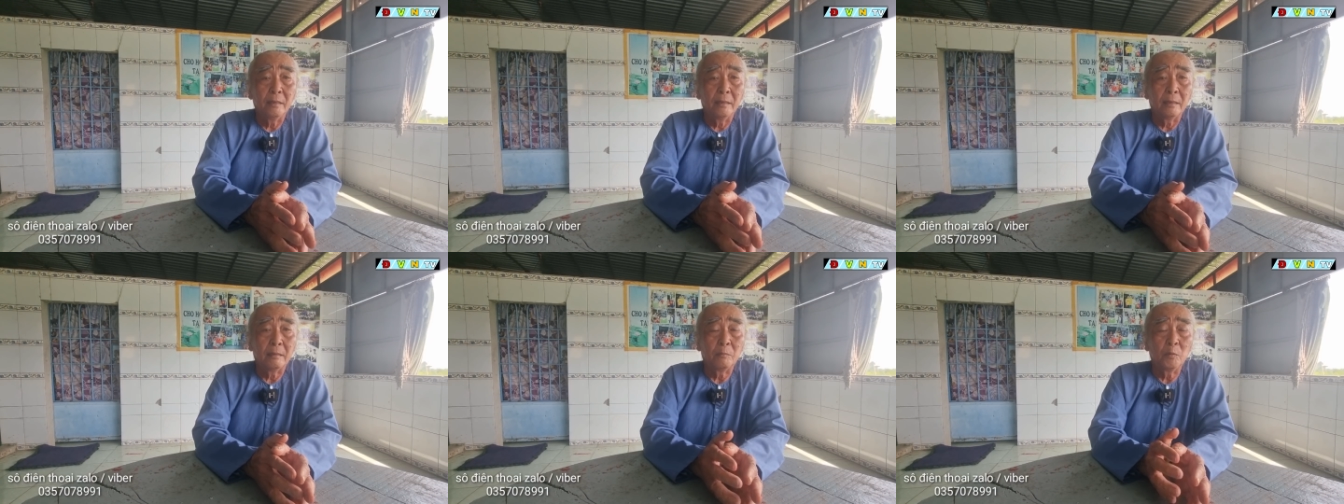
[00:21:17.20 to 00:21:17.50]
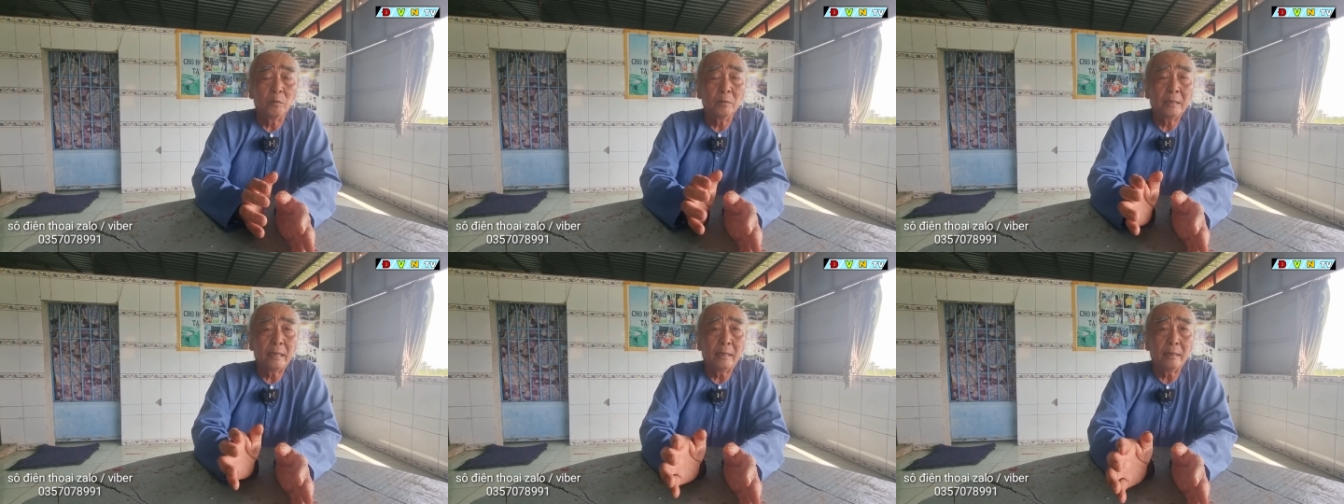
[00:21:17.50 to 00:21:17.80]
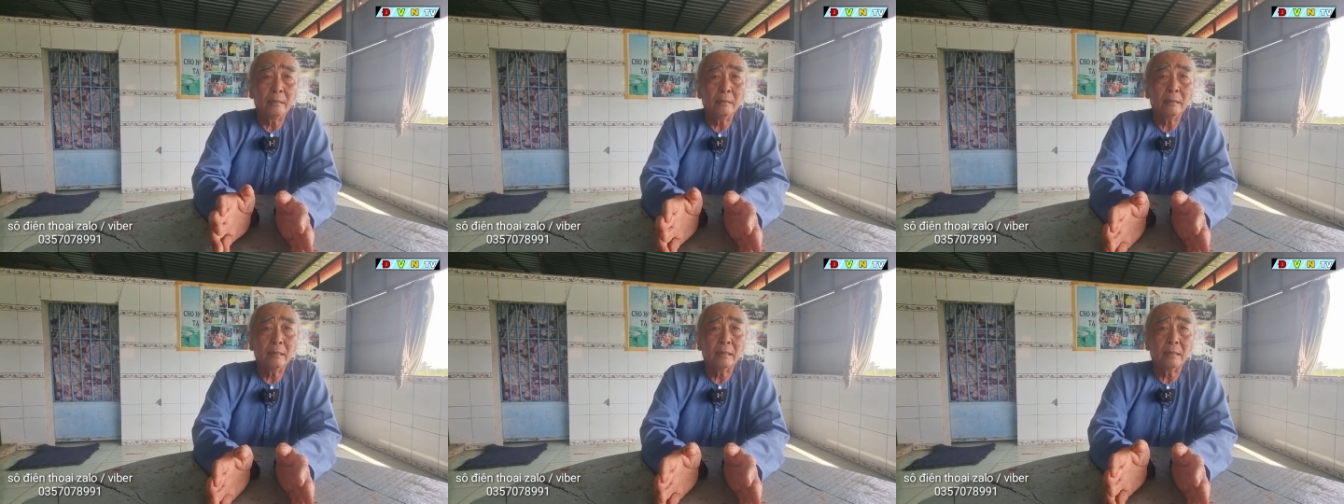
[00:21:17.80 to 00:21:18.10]
muốn
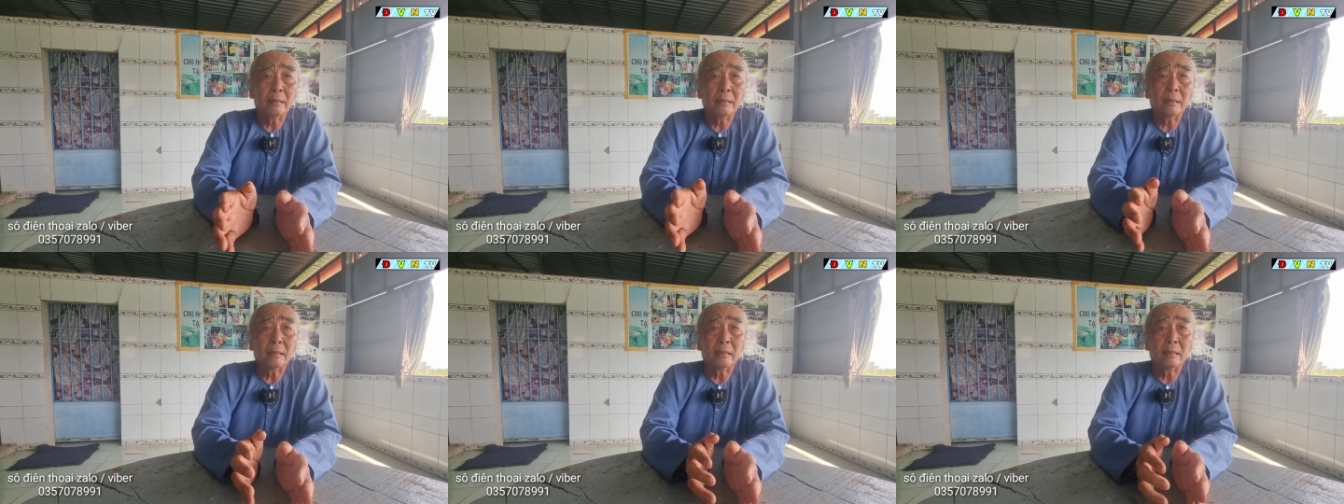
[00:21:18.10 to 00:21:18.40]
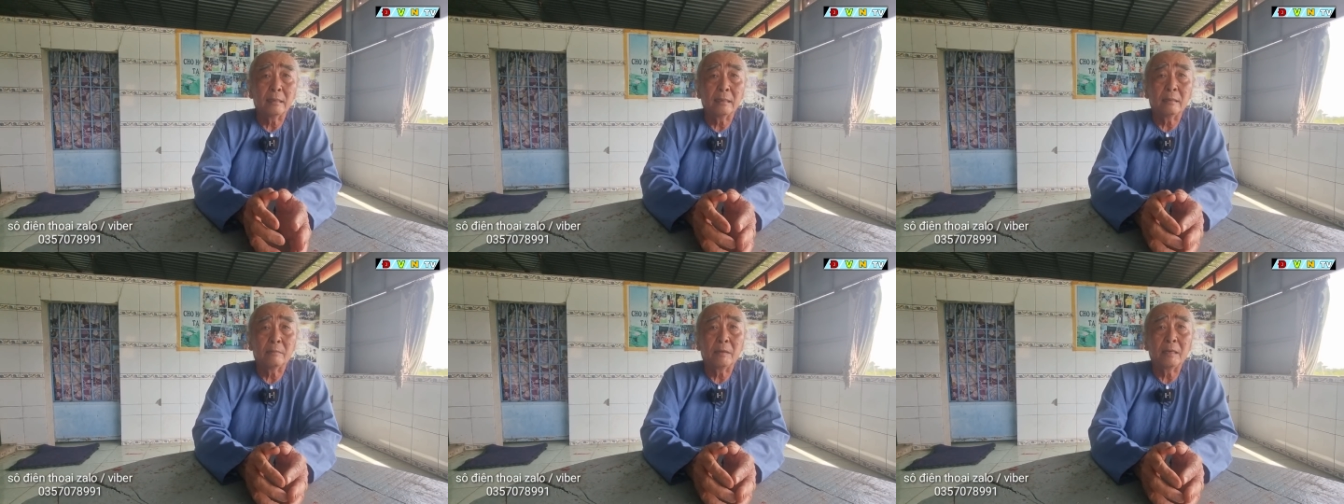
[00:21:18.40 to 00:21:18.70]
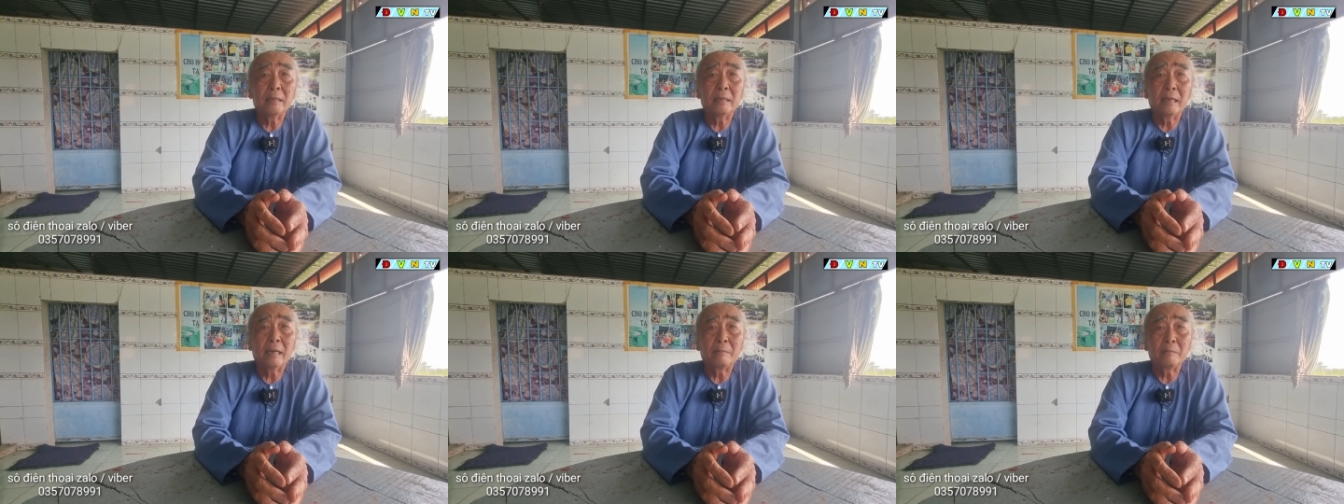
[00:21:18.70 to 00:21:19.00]
nhẫn là, là là
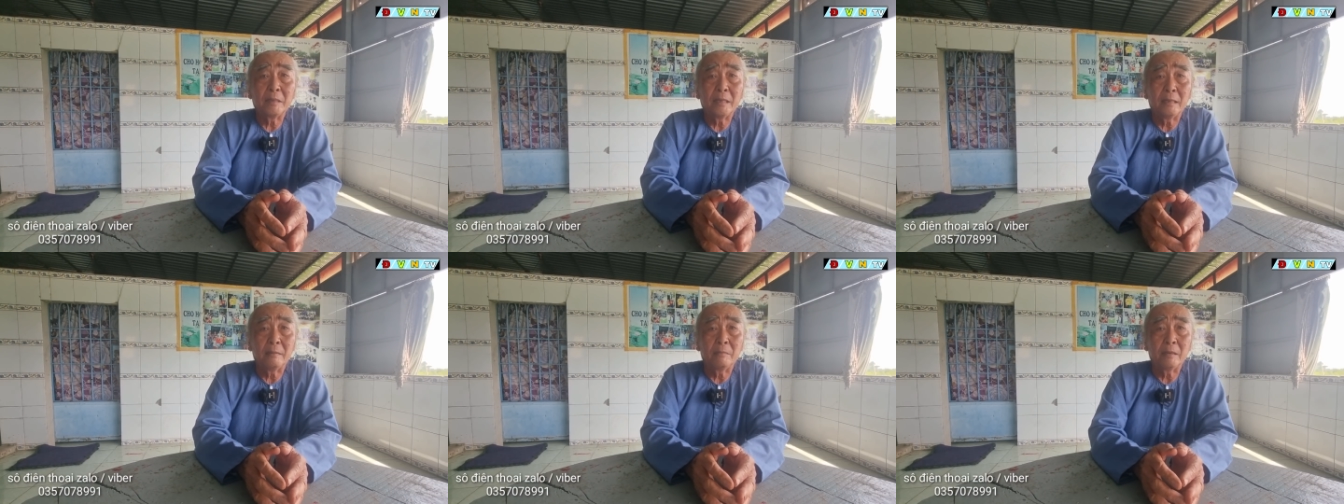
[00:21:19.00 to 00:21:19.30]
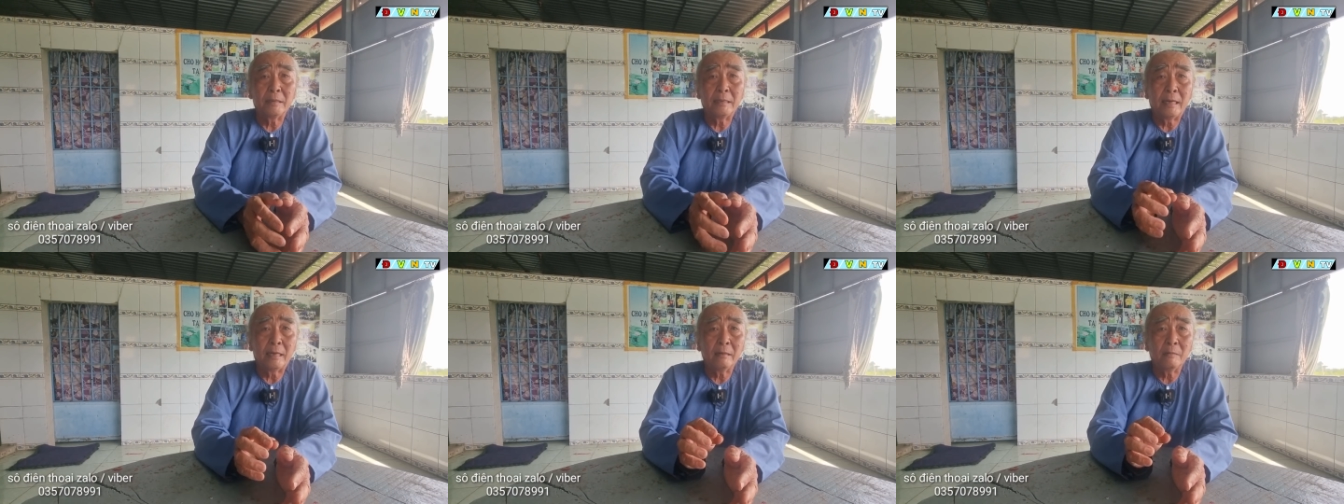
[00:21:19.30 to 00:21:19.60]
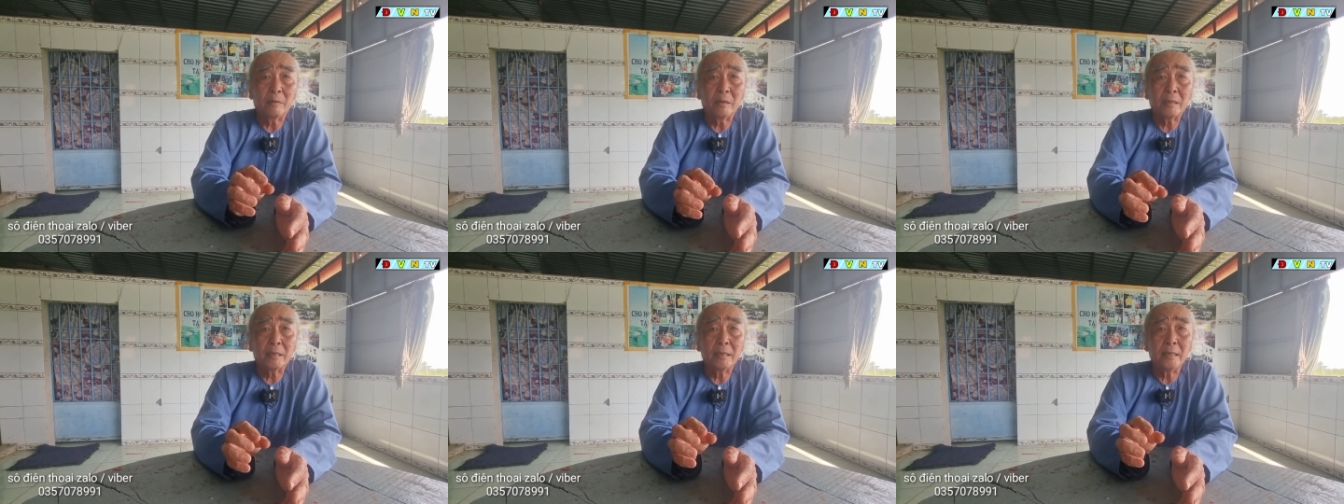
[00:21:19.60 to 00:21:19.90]
phải làm gì phải nhẫn là
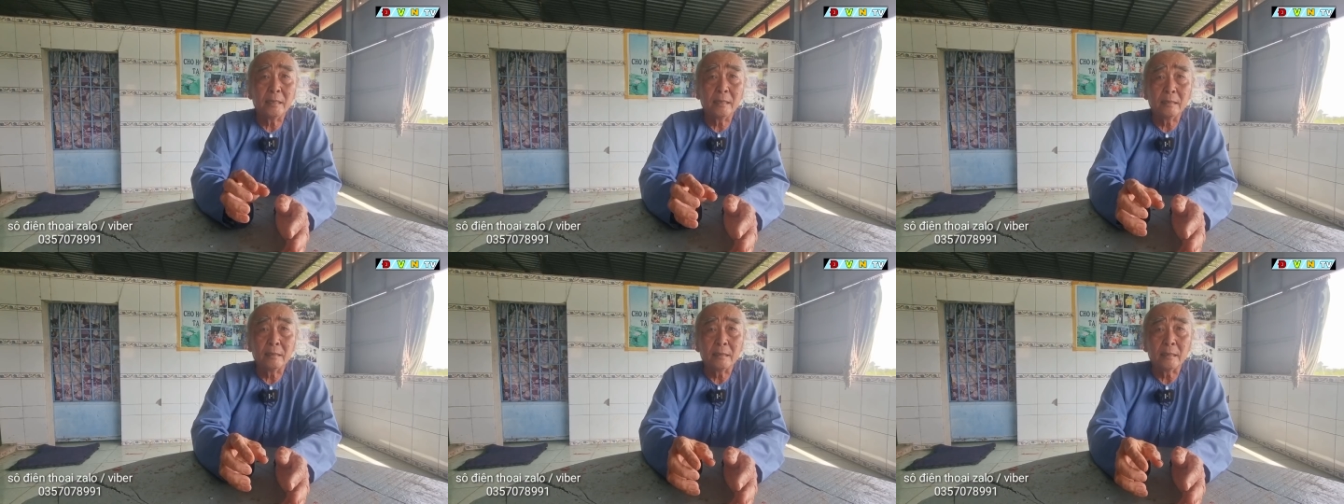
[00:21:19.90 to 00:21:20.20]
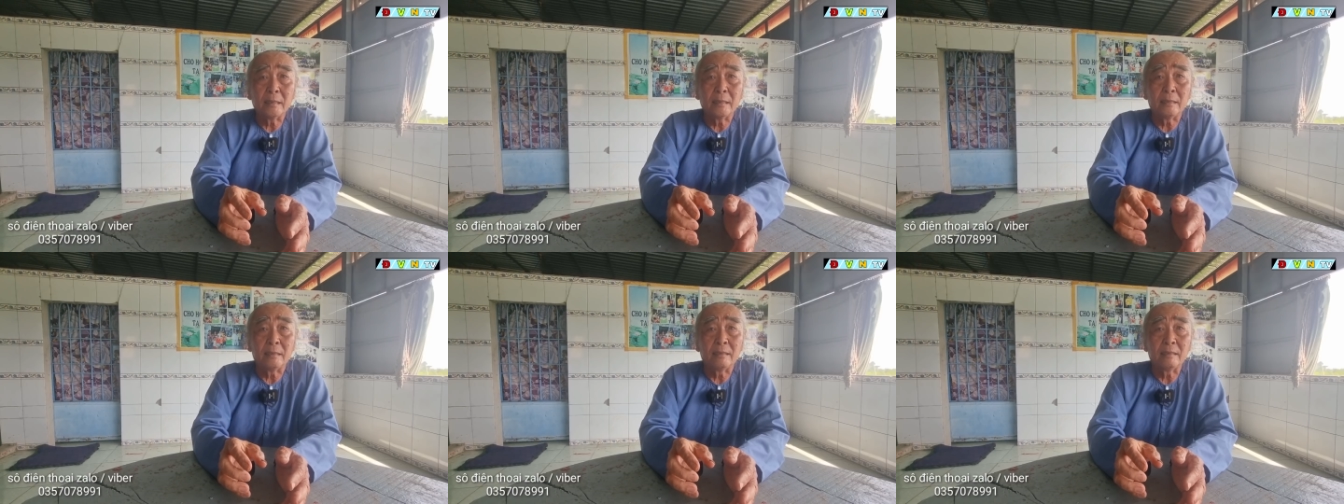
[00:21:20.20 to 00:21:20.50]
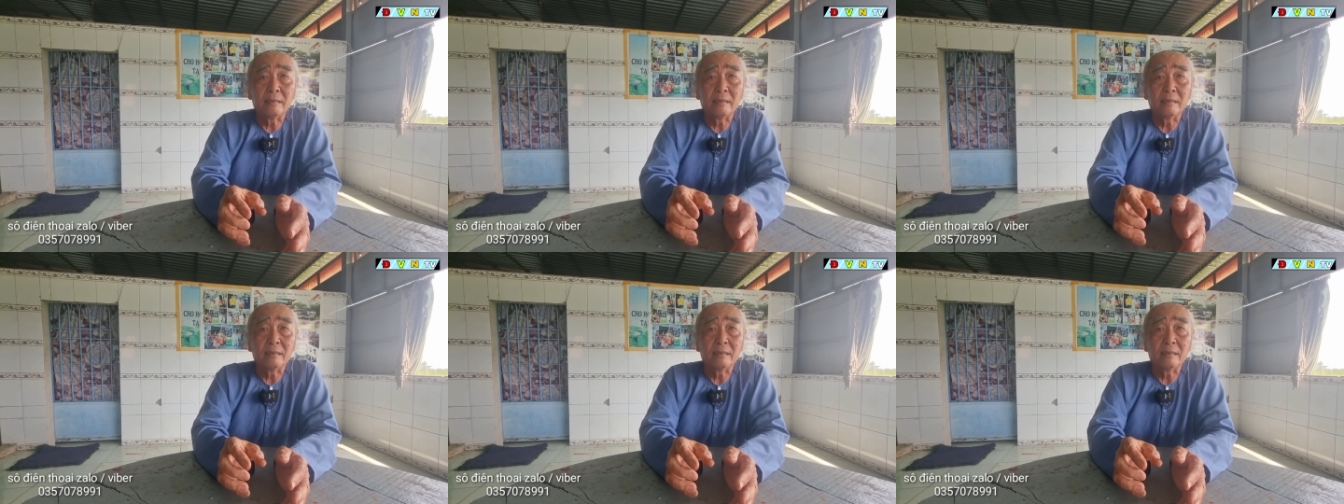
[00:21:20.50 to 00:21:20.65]
phải kiên trì